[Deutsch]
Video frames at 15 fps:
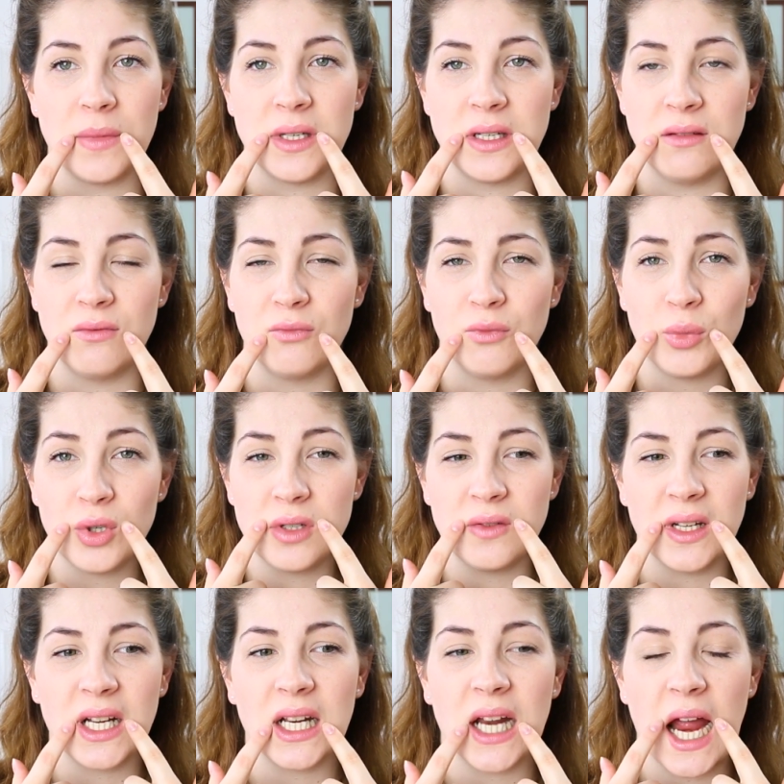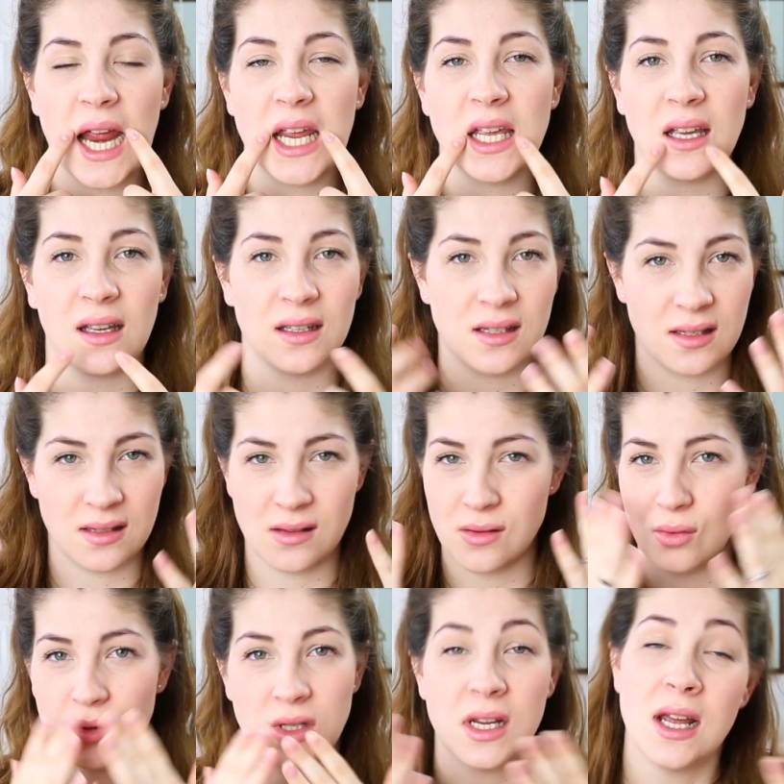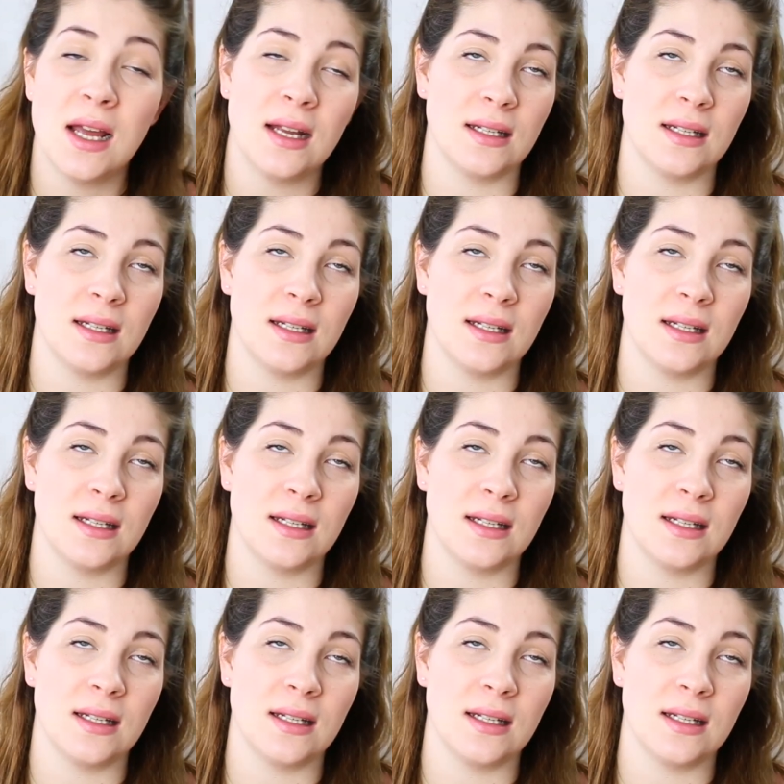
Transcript: mir die Mundwinkel eingerissen und